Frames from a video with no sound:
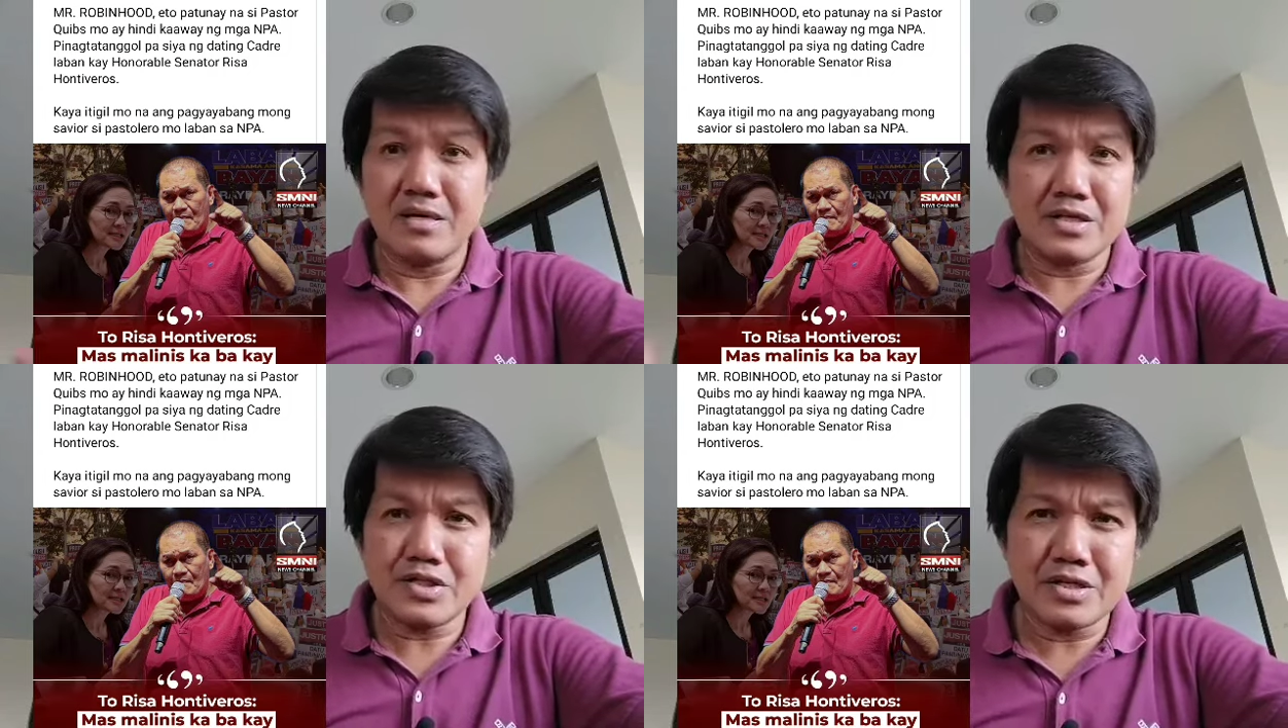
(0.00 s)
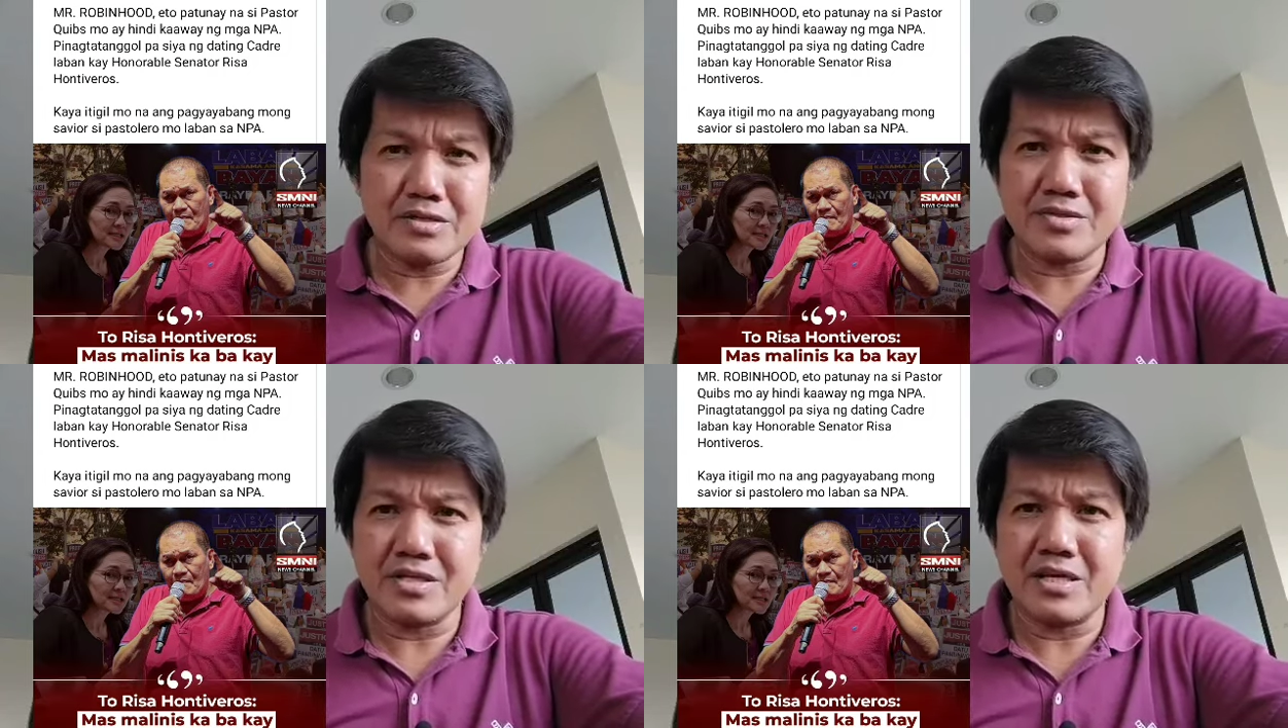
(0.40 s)
and
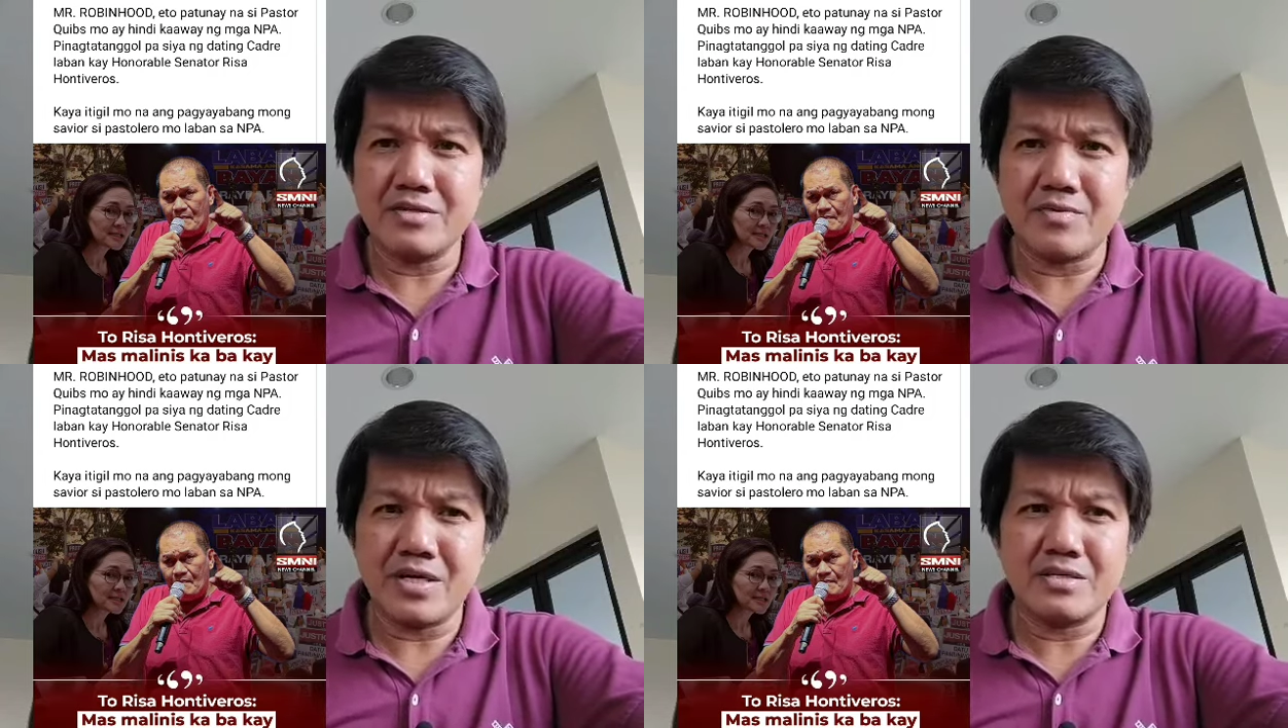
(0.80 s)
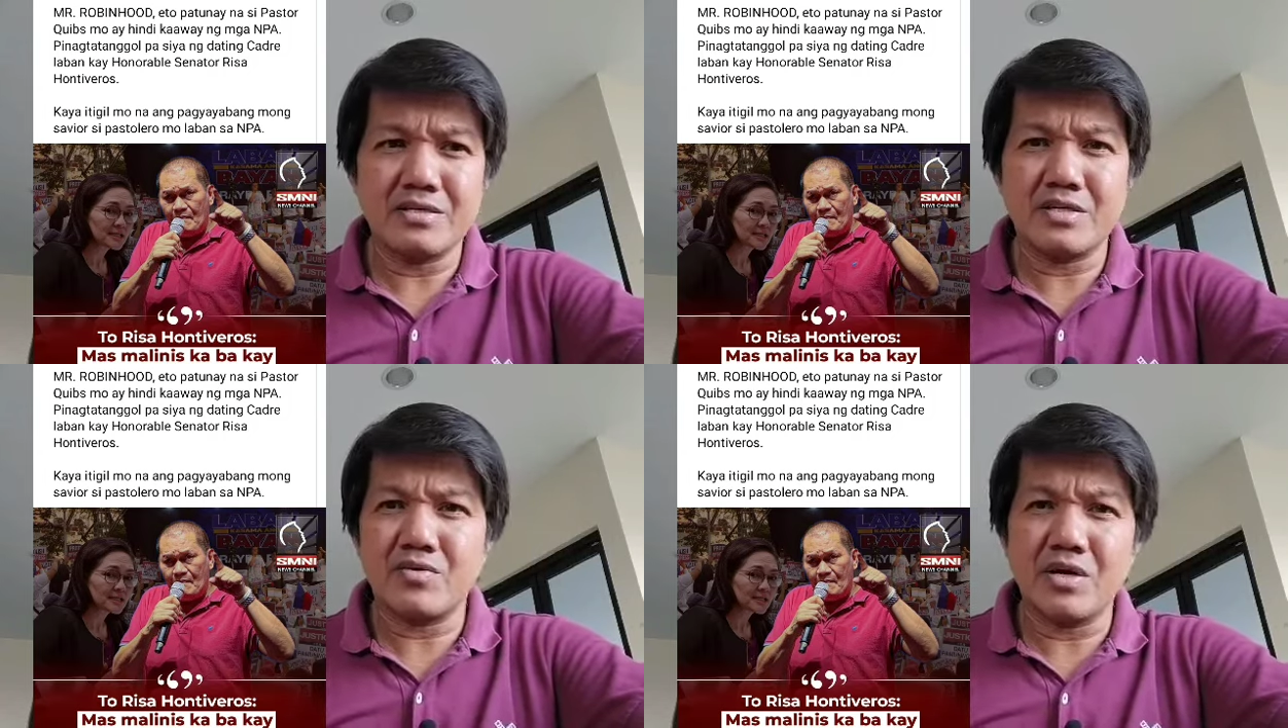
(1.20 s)
Children, anyway,
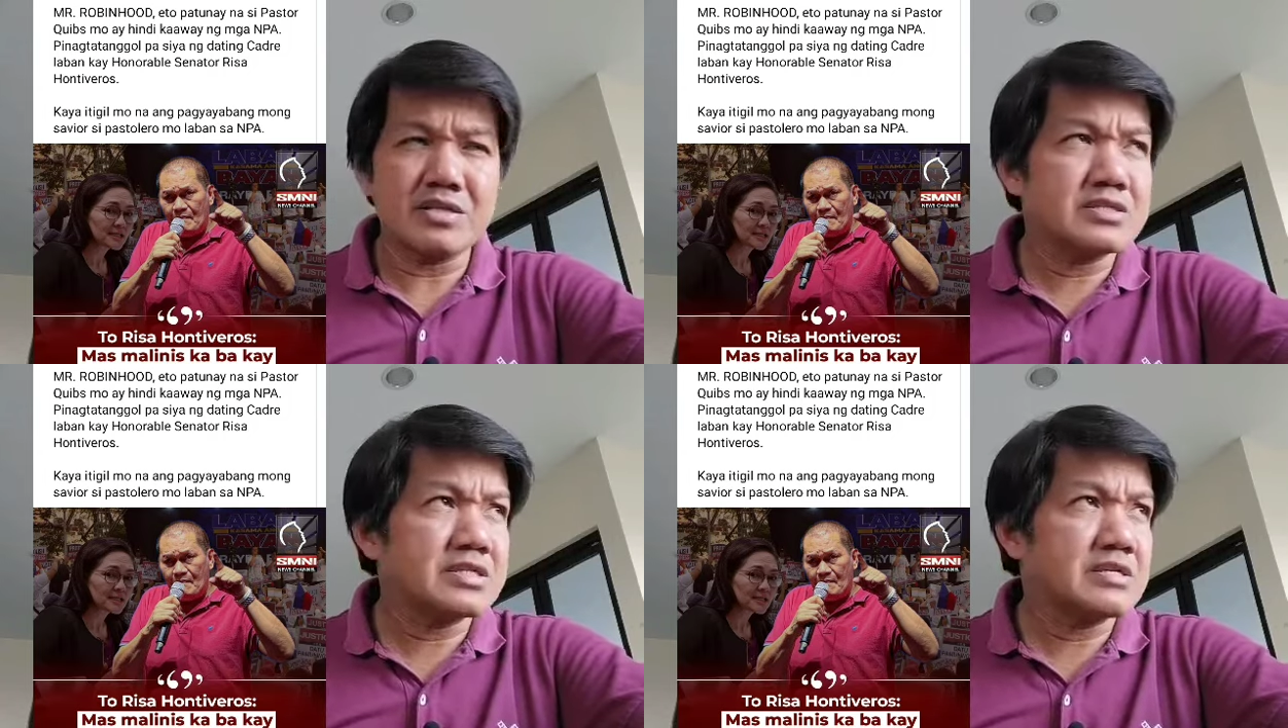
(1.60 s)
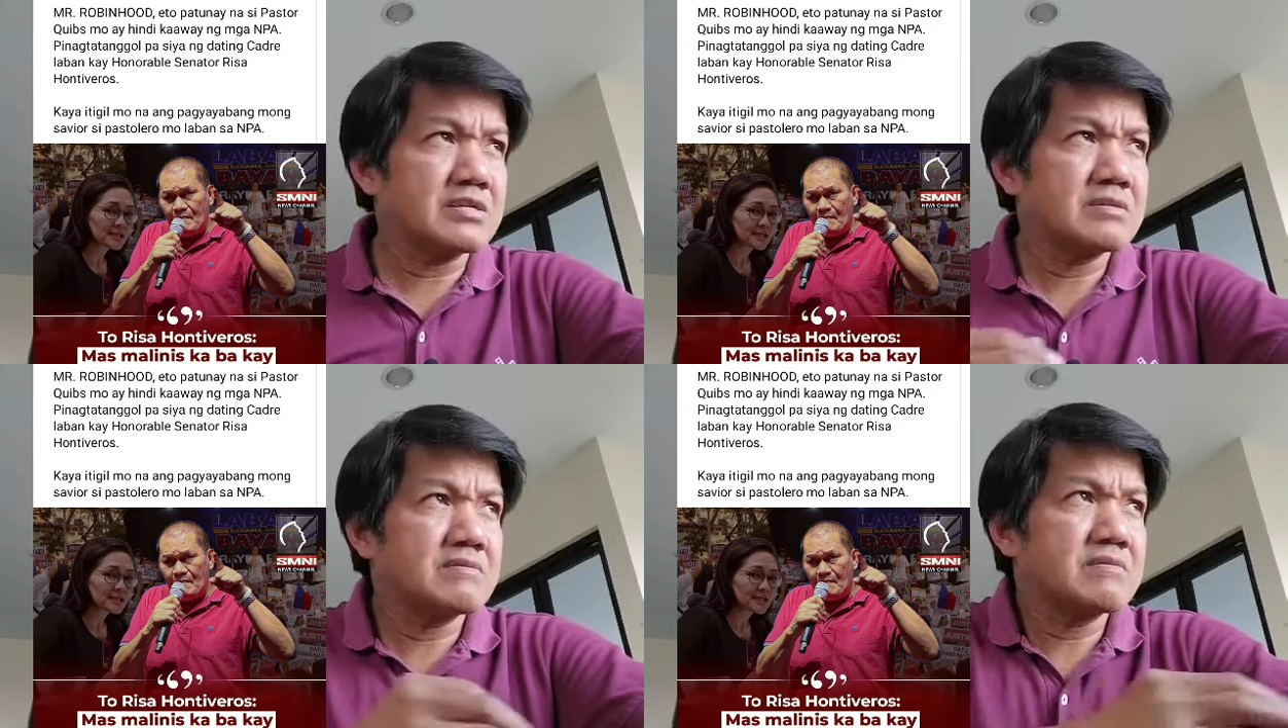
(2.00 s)
Equality,
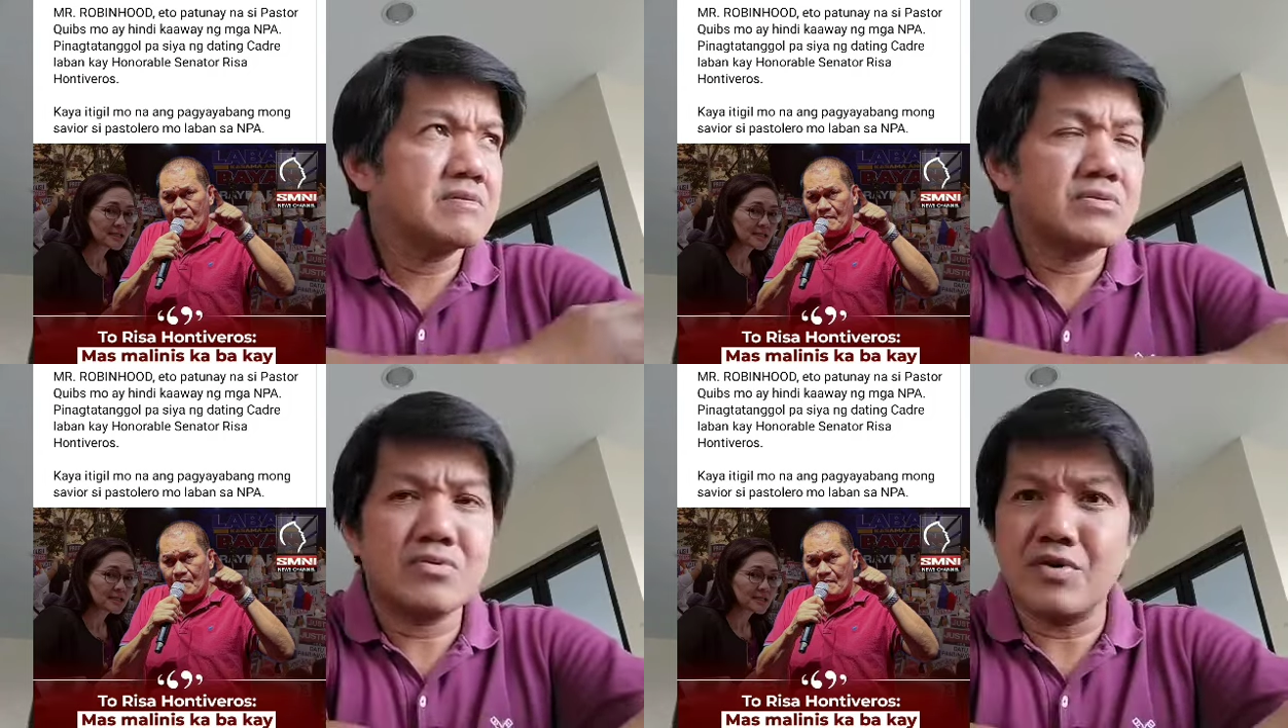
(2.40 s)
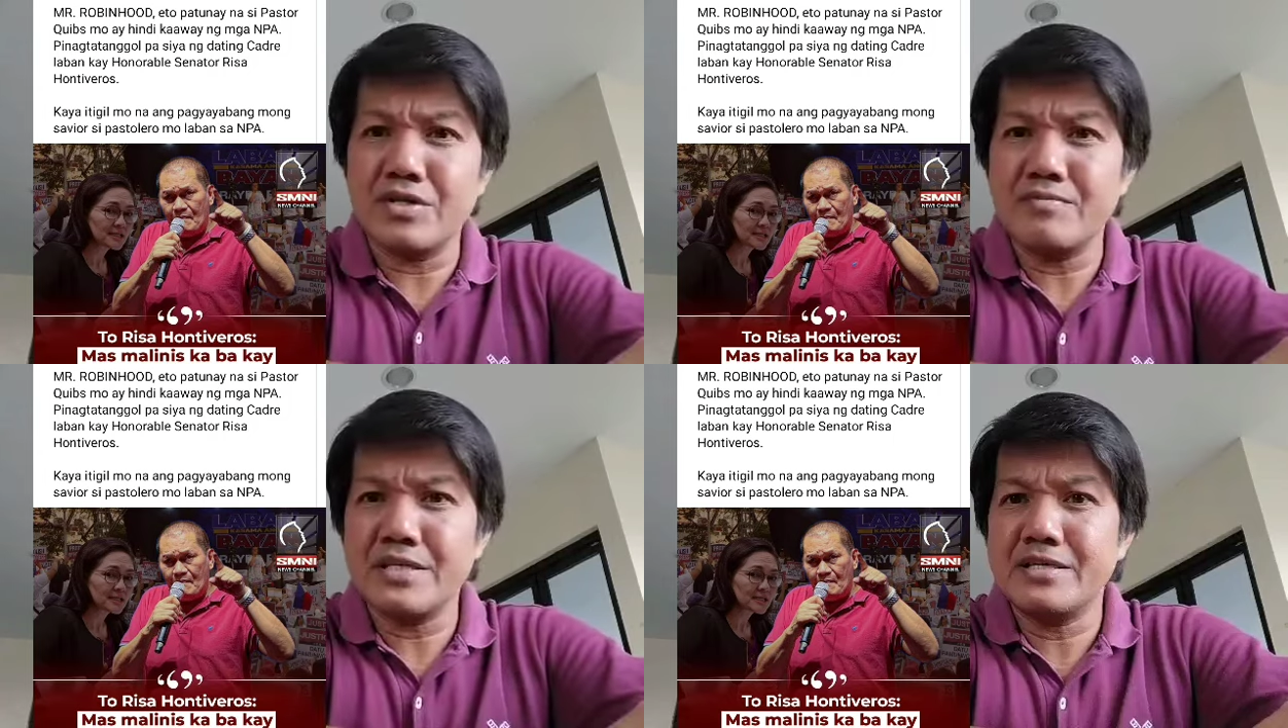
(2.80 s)
kung
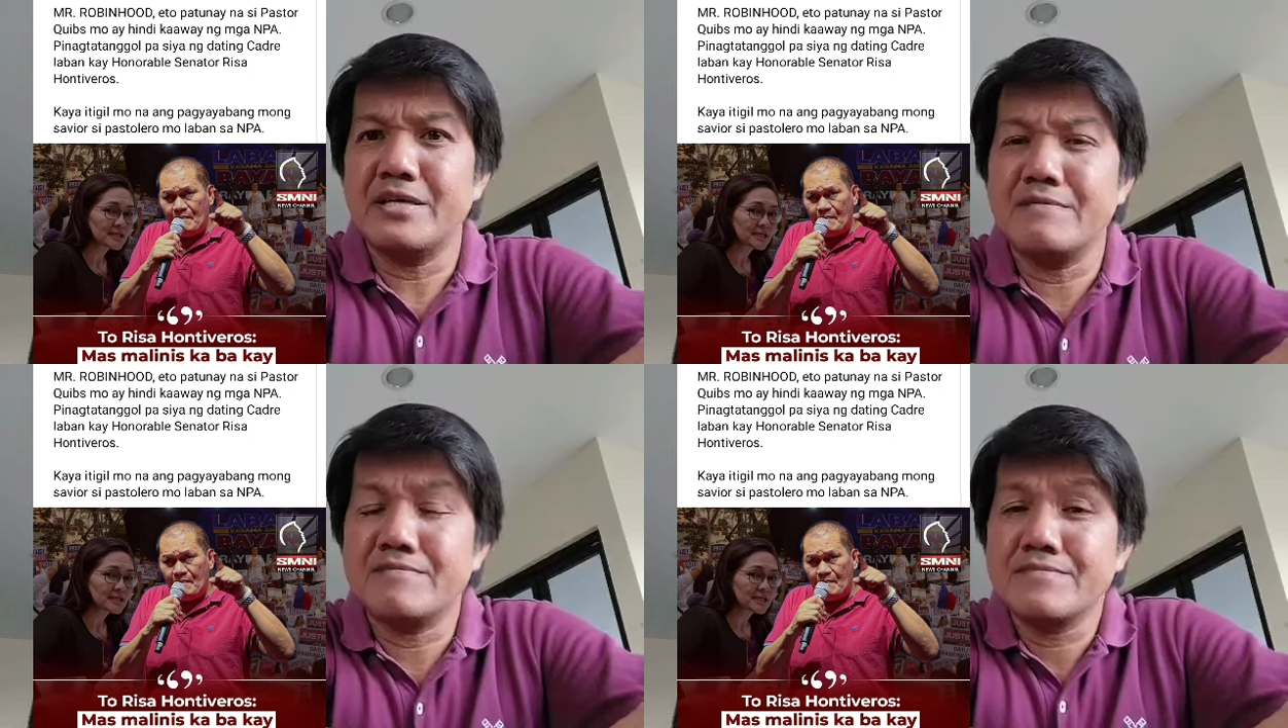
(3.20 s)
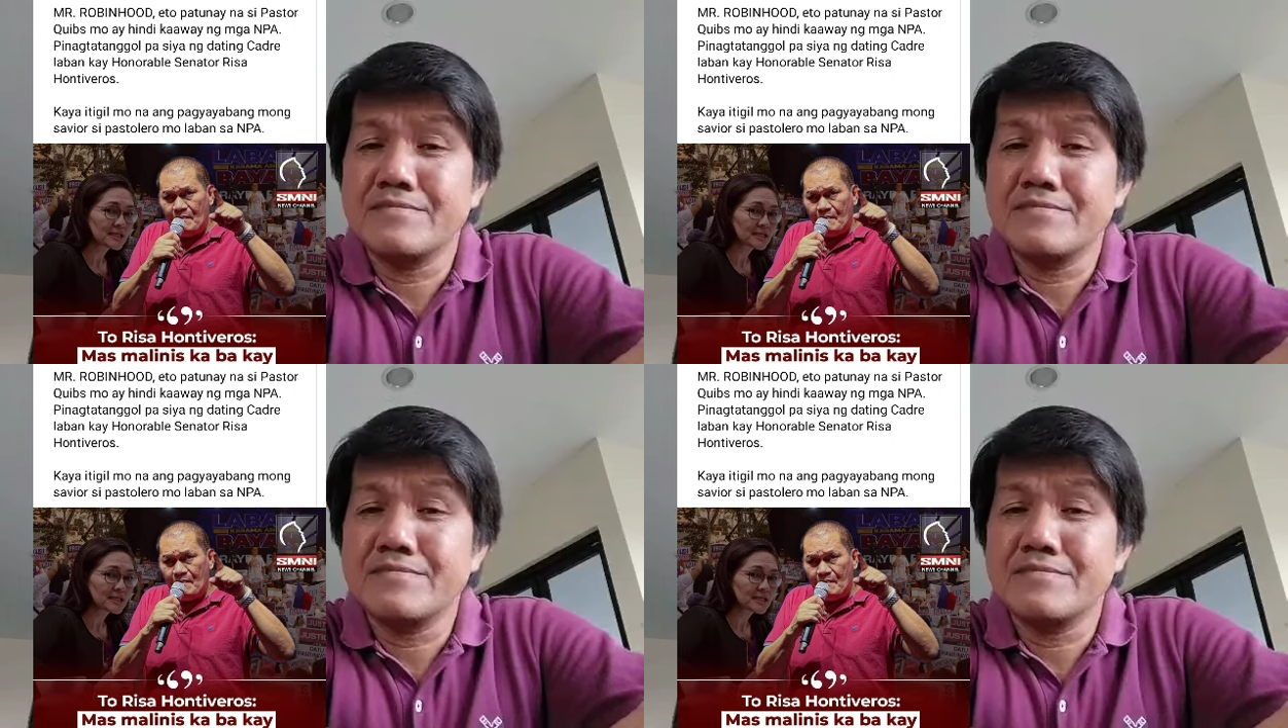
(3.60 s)
ano man yan.